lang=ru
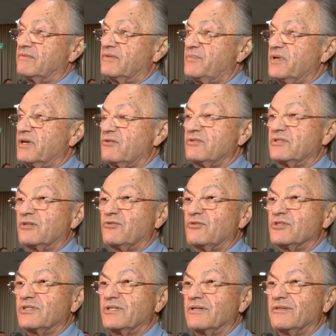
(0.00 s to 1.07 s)
Во-первых, он
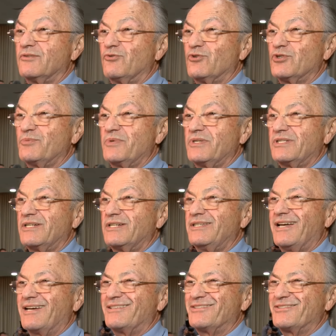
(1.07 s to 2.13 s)
закончится дружбой и
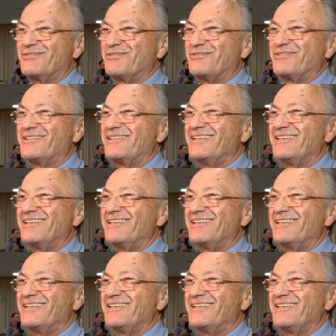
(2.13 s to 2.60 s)
солидарностью.